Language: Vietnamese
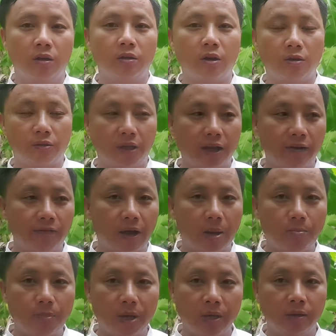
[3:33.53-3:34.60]
cỡ kế
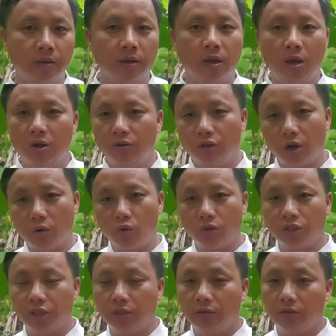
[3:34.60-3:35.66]
vạn mình đò lúa
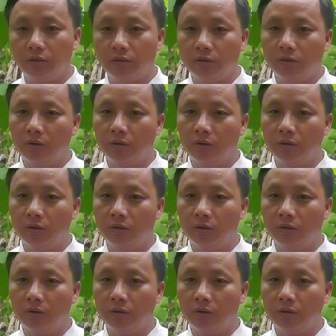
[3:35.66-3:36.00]
xí từ